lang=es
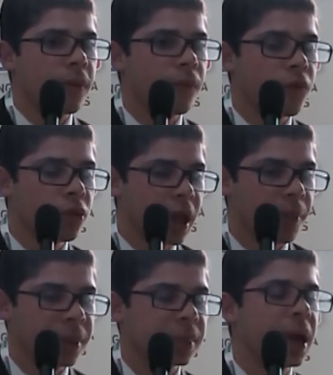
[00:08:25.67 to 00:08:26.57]

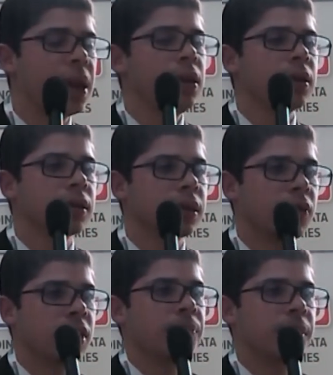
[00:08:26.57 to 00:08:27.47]
fundamental de
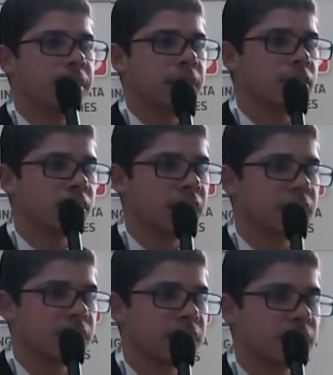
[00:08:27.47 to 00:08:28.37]
una implementación de
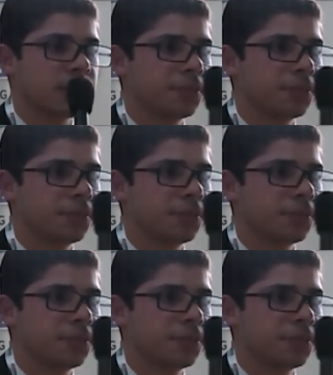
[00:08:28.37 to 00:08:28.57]
data center.